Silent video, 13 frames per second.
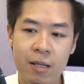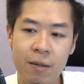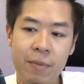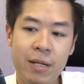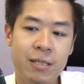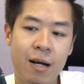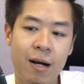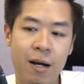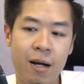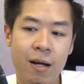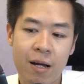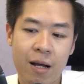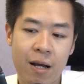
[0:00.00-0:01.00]
Thì bây giờ
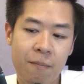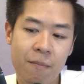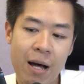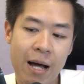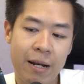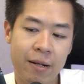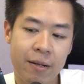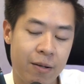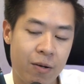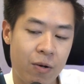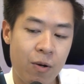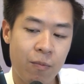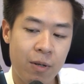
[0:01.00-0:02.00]
các bạn
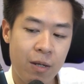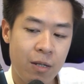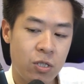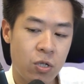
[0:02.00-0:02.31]
có đồng ý